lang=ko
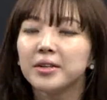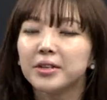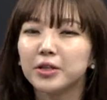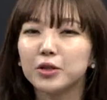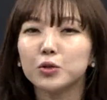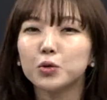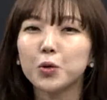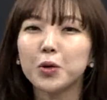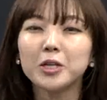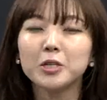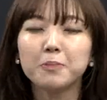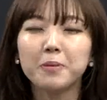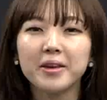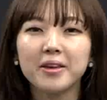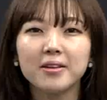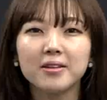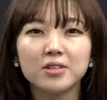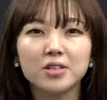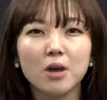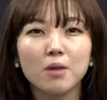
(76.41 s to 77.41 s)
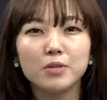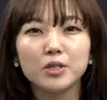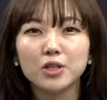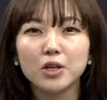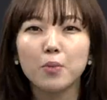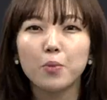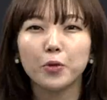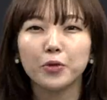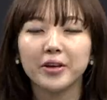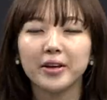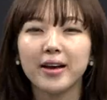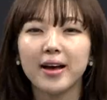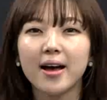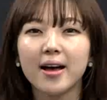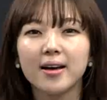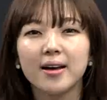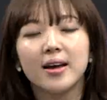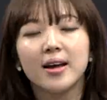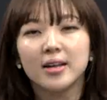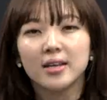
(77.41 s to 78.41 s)
그리고 토익 스피킹 시험을
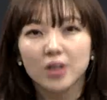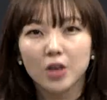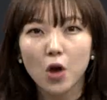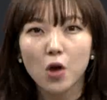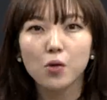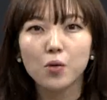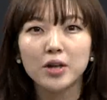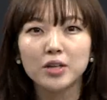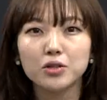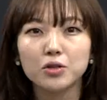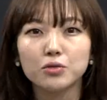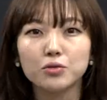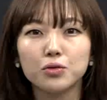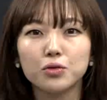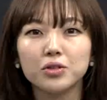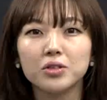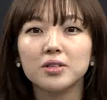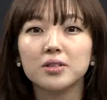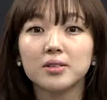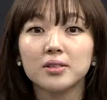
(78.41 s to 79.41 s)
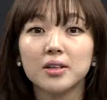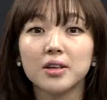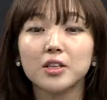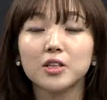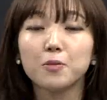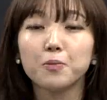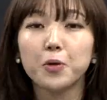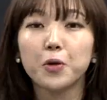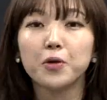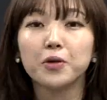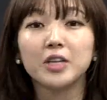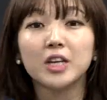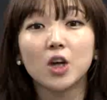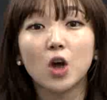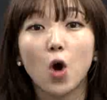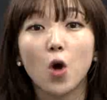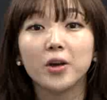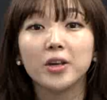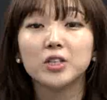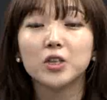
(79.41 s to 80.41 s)
쳐보니까 결과적으로는 쓰이는 표현이
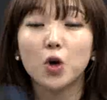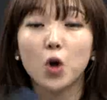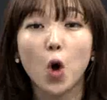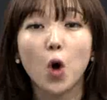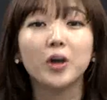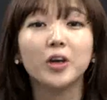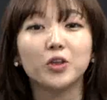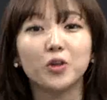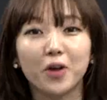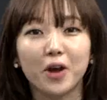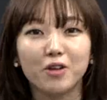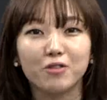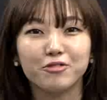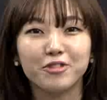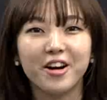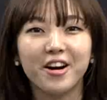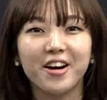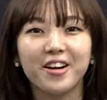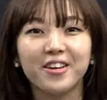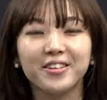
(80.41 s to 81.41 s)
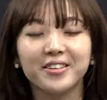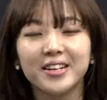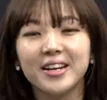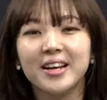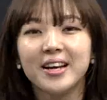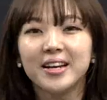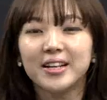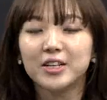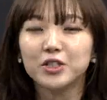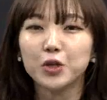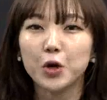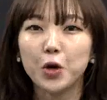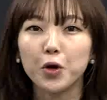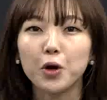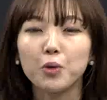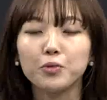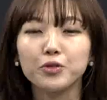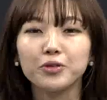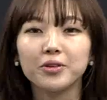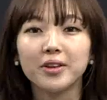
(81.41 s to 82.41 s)
거기서 거기더라고요. 그래서
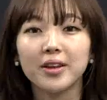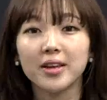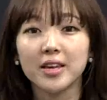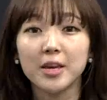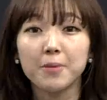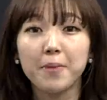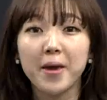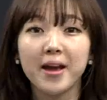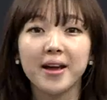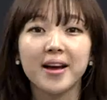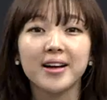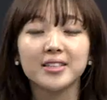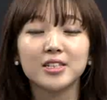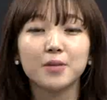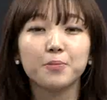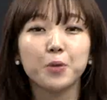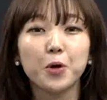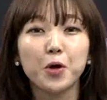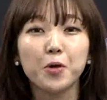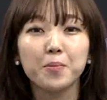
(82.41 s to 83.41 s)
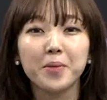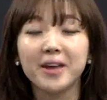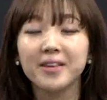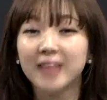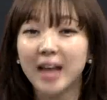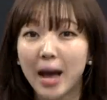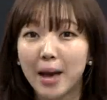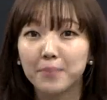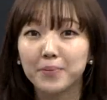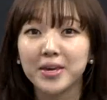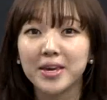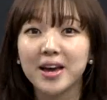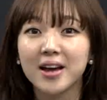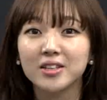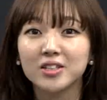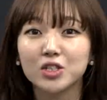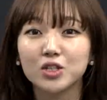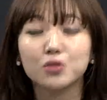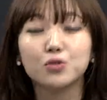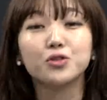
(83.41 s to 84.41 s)
여러분들이 이 100가지 표현만
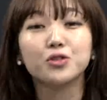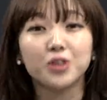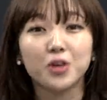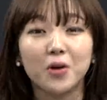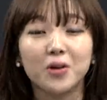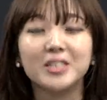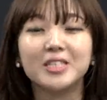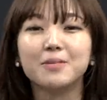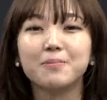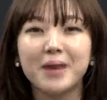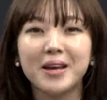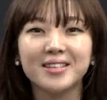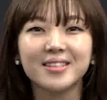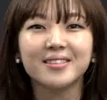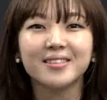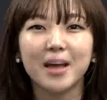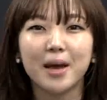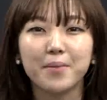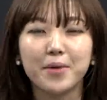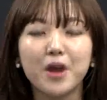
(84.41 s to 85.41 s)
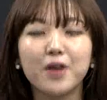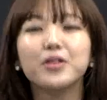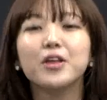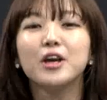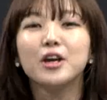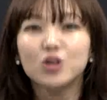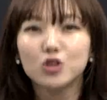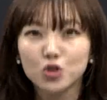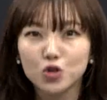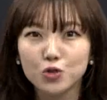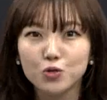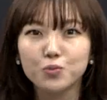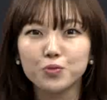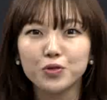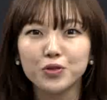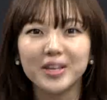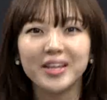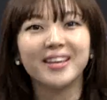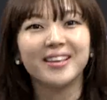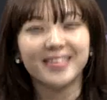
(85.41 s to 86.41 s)
암기하시고 연습하신다면
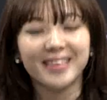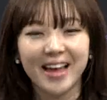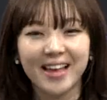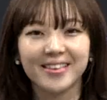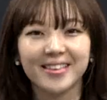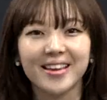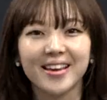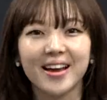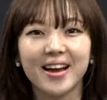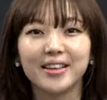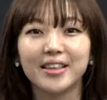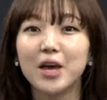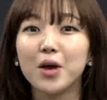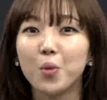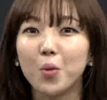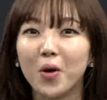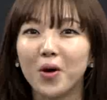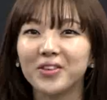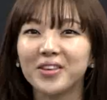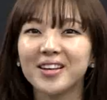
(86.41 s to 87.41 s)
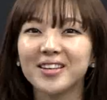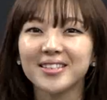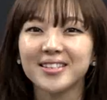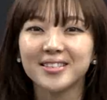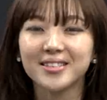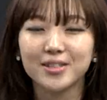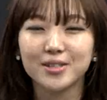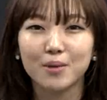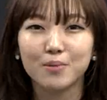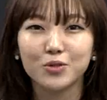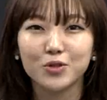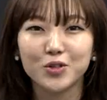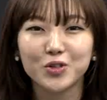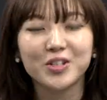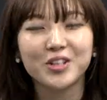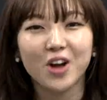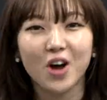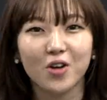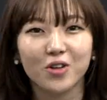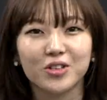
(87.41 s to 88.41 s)
충분히 단기간에 원하시는
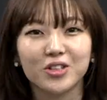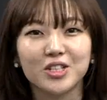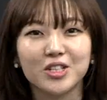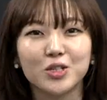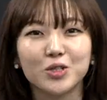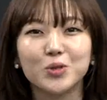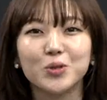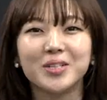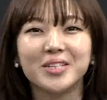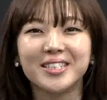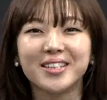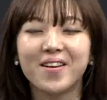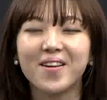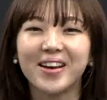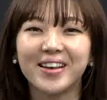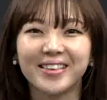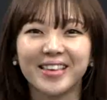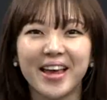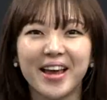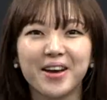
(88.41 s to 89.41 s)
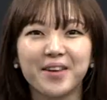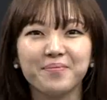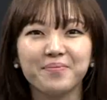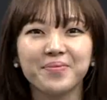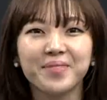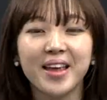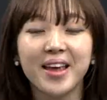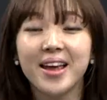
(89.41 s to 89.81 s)
점수를 얻으실 수 있을 것 같아요.